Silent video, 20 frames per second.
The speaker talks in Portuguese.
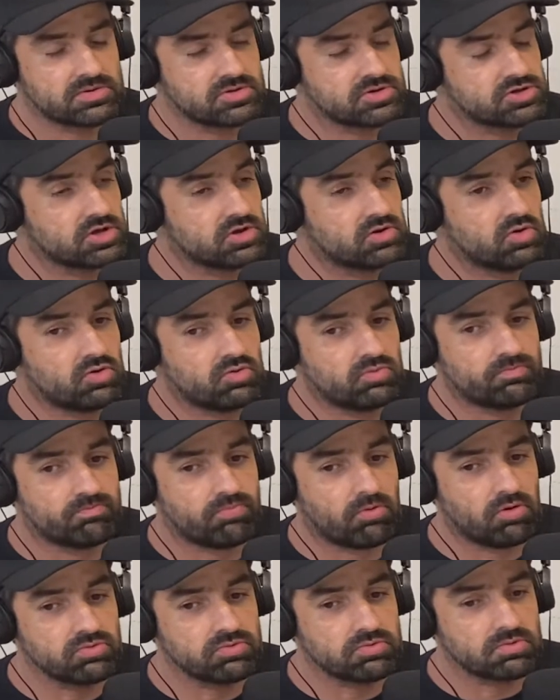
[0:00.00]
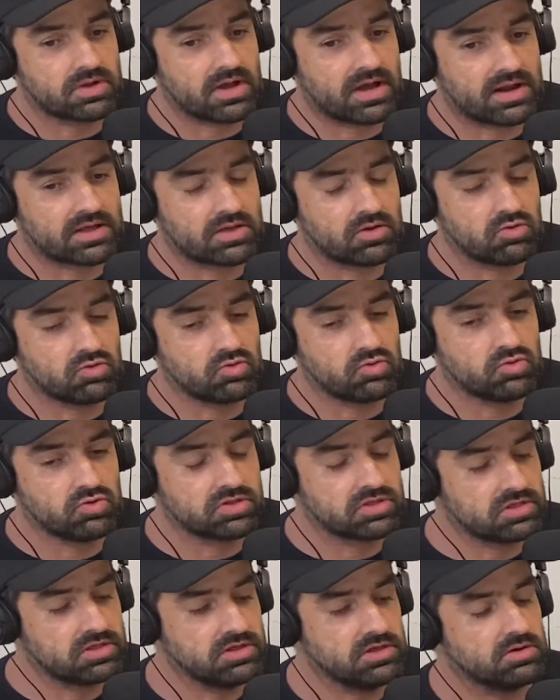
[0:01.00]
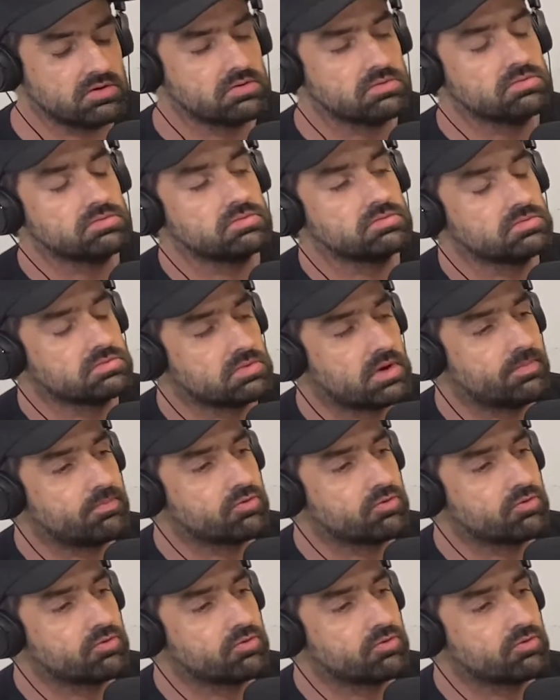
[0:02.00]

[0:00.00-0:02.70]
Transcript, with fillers: Chegou um ponto, cara, que eu curtia uma